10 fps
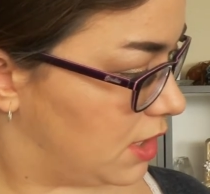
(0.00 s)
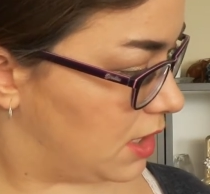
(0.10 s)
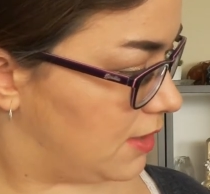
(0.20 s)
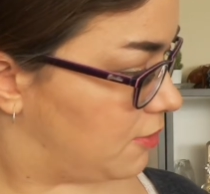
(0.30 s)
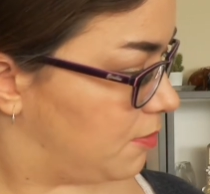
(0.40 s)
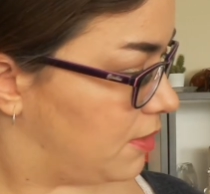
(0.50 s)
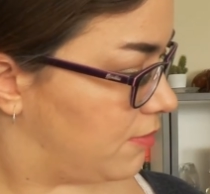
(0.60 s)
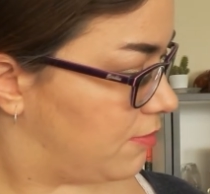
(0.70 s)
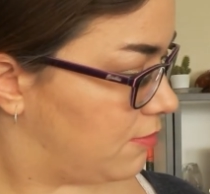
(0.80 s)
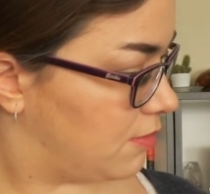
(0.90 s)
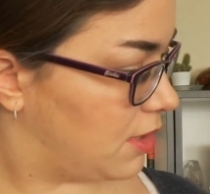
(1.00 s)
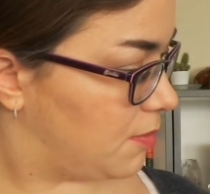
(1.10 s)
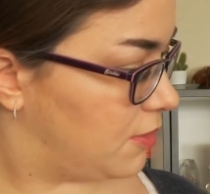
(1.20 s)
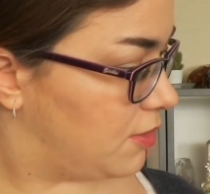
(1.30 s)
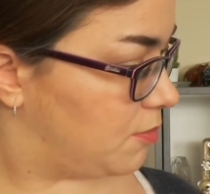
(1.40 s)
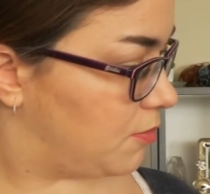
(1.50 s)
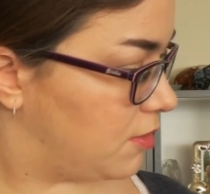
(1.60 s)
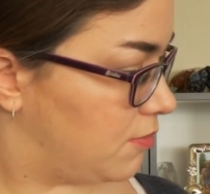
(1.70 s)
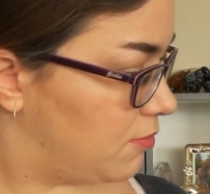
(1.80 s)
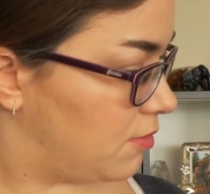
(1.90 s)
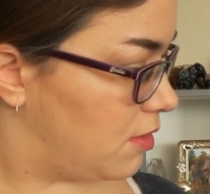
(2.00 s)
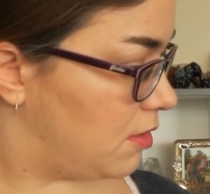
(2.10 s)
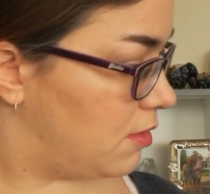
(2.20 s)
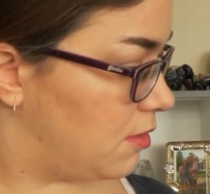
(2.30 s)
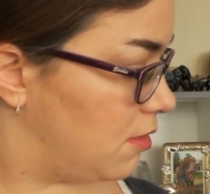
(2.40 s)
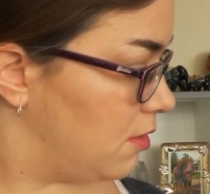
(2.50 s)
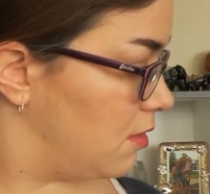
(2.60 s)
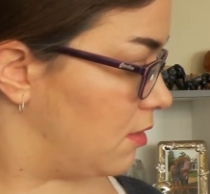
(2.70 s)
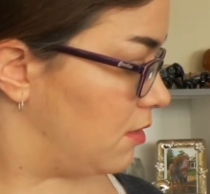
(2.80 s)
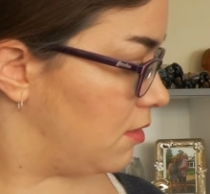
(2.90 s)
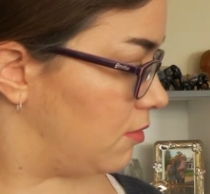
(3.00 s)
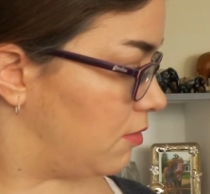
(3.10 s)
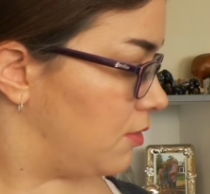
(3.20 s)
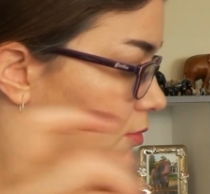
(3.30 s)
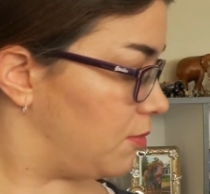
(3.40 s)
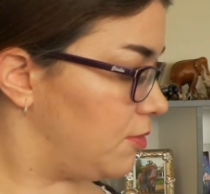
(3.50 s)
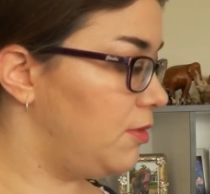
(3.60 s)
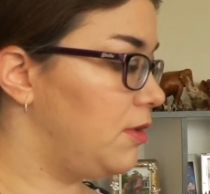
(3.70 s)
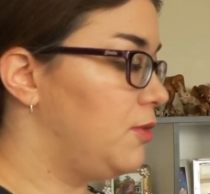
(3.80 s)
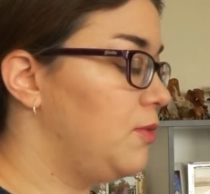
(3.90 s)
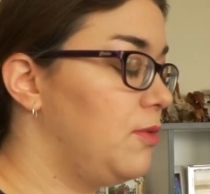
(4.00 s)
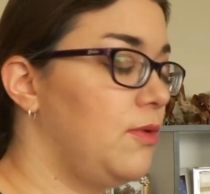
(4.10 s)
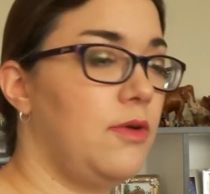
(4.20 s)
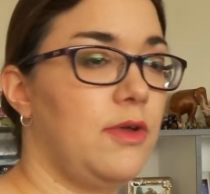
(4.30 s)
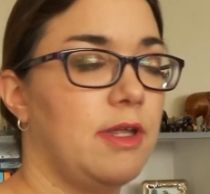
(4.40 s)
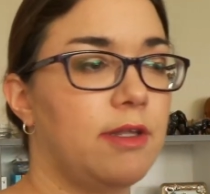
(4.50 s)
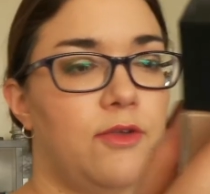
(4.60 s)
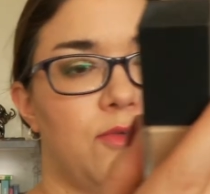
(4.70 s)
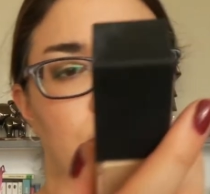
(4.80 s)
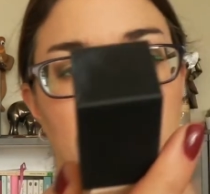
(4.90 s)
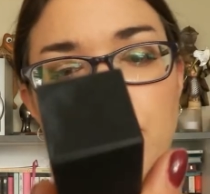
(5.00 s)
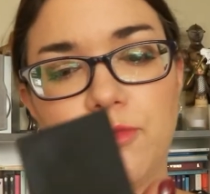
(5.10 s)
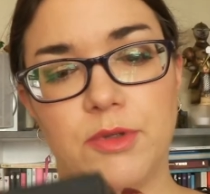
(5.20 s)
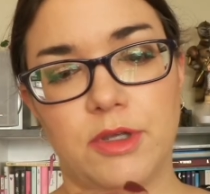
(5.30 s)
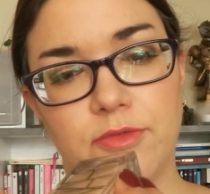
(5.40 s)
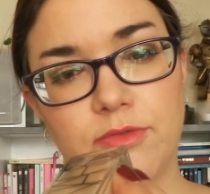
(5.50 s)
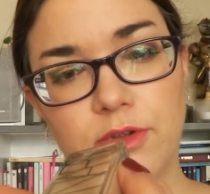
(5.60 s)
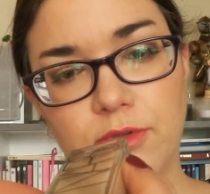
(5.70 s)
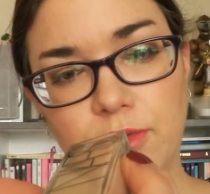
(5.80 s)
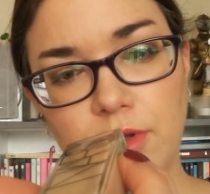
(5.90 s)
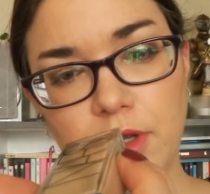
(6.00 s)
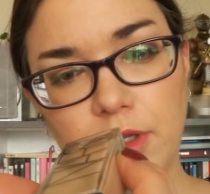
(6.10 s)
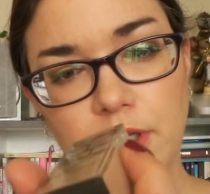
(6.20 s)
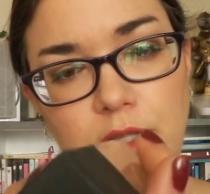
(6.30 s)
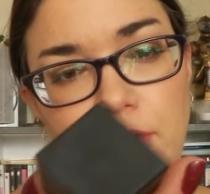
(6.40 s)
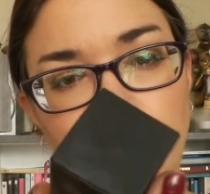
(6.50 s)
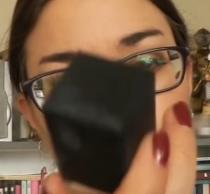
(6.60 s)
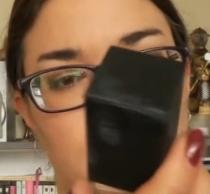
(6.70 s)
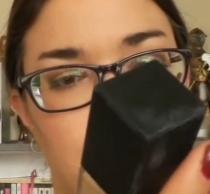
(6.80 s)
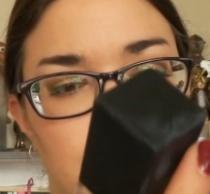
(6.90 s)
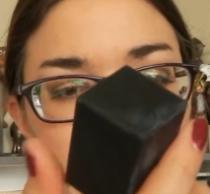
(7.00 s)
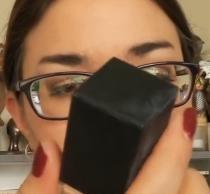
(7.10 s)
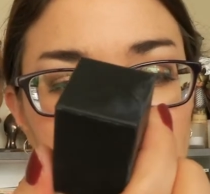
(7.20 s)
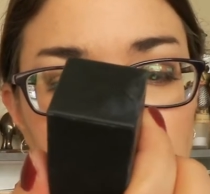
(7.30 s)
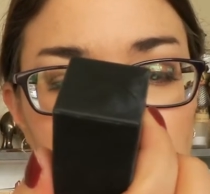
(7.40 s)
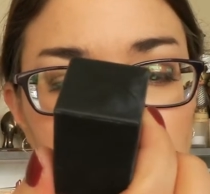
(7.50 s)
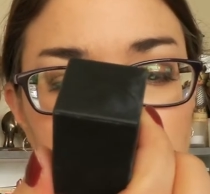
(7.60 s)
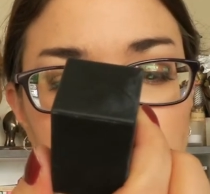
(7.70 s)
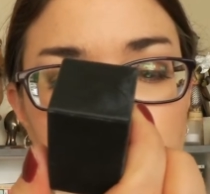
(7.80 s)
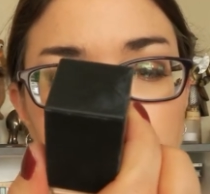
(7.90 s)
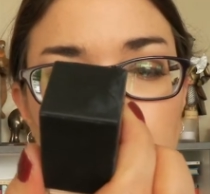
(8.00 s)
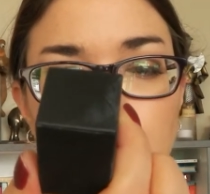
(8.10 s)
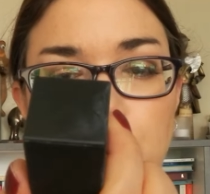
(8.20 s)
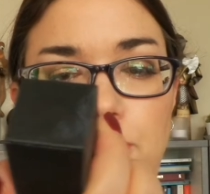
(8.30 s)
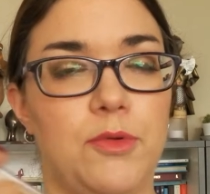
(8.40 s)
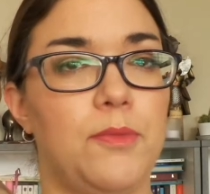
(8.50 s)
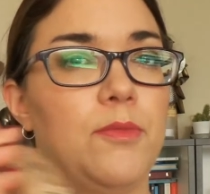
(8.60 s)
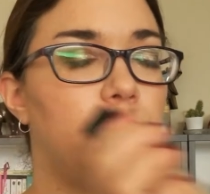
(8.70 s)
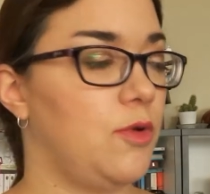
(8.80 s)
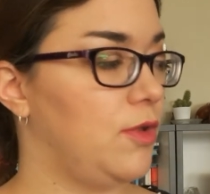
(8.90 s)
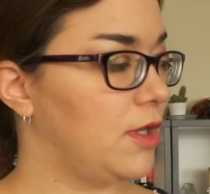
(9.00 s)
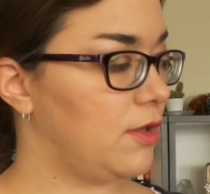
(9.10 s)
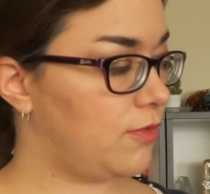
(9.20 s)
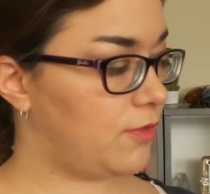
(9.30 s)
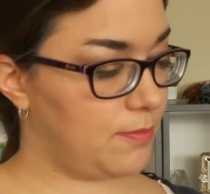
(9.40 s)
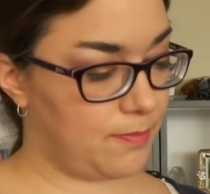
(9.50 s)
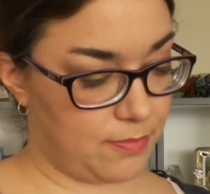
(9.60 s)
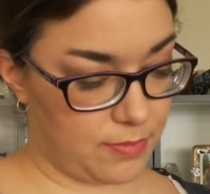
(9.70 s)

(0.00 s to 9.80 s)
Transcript: les SPF. Non, il n'y a pas d'SPF celui-là. Celui-là non plus. Les deux Catrice n'ont pas d'SPF et celui-là, il n'en a pas non plus le